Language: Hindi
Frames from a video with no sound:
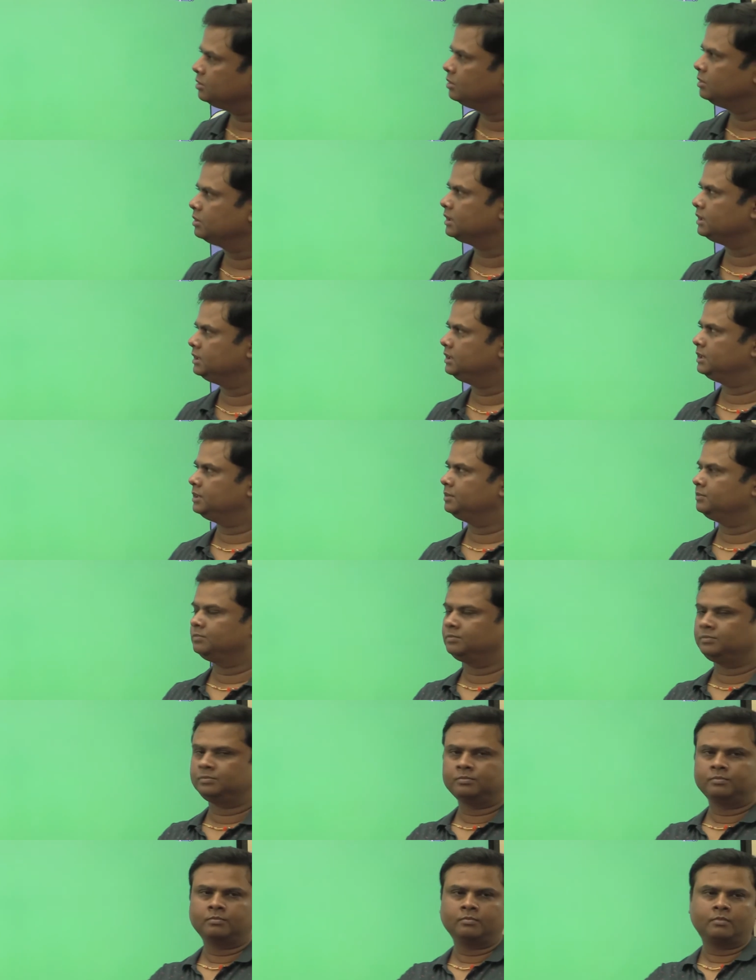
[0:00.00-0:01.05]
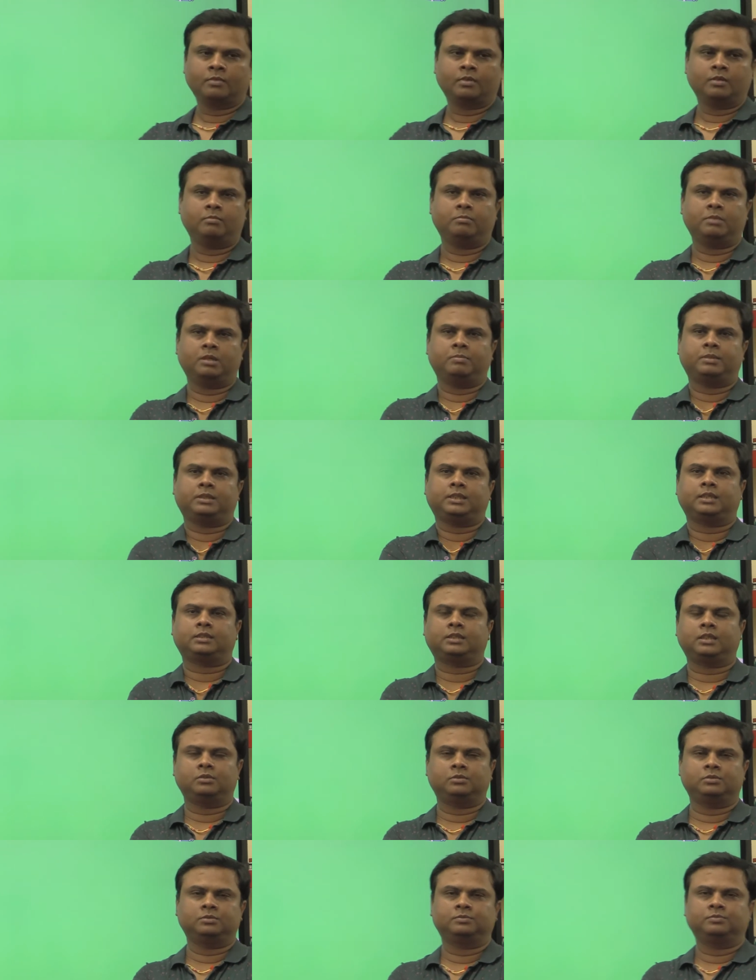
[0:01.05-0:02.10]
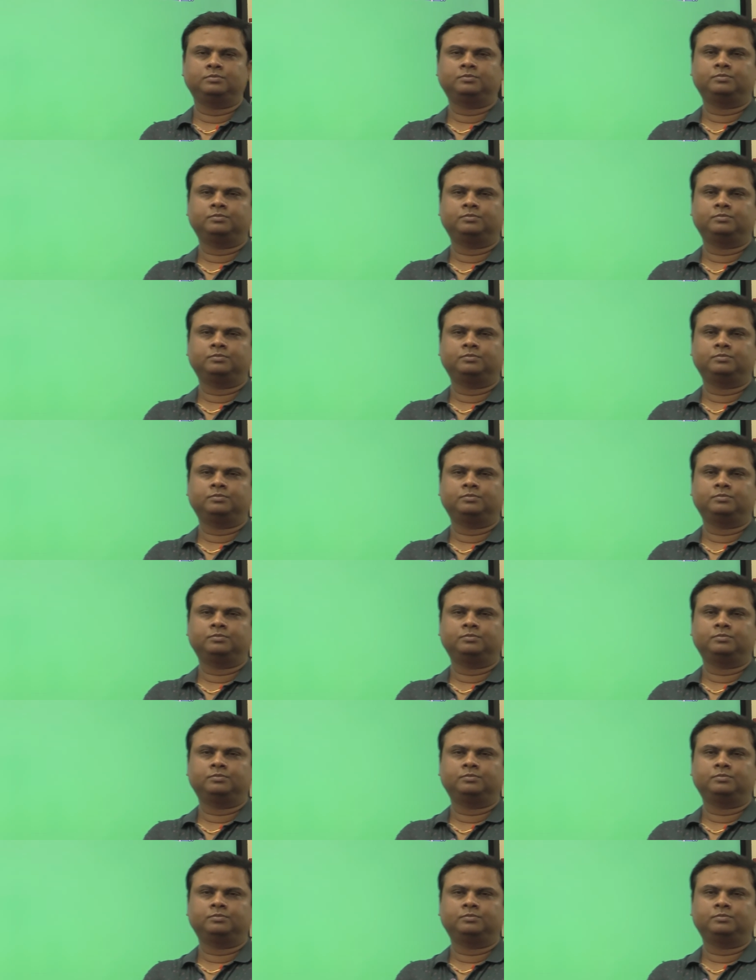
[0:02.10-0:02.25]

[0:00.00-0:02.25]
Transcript: शुरू कीजिए मैं बताता हूँ